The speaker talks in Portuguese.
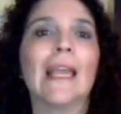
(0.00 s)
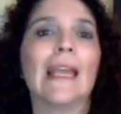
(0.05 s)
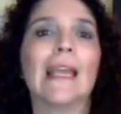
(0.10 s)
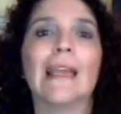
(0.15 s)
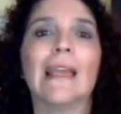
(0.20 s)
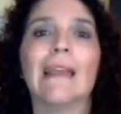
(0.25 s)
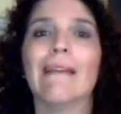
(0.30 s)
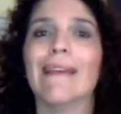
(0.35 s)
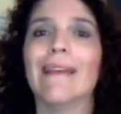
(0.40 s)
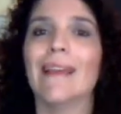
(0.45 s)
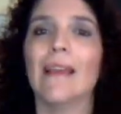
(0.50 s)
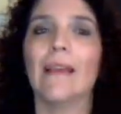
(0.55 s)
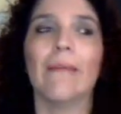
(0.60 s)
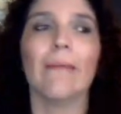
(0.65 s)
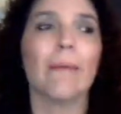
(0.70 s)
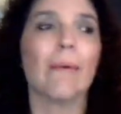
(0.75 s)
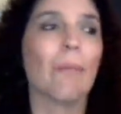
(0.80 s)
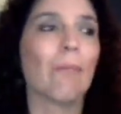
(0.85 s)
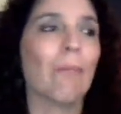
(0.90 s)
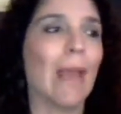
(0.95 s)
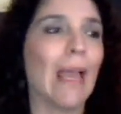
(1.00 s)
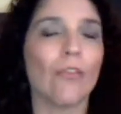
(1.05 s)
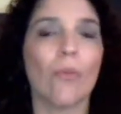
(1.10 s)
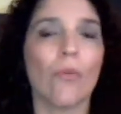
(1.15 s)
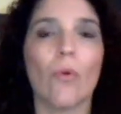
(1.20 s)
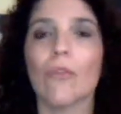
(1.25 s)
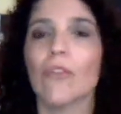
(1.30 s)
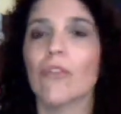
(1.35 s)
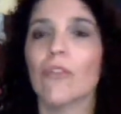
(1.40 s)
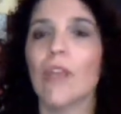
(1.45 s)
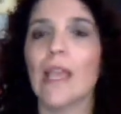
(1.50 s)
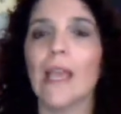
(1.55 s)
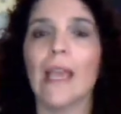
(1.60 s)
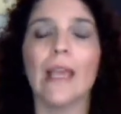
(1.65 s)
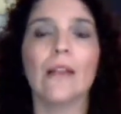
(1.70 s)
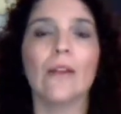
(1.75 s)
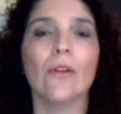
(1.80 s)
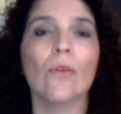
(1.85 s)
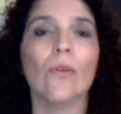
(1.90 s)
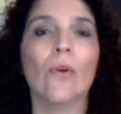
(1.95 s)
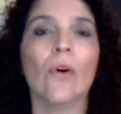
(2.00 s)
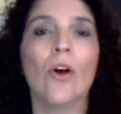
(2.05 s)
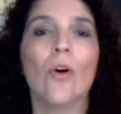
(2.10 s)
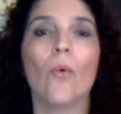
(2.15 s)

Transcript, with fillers: é, pede conselho,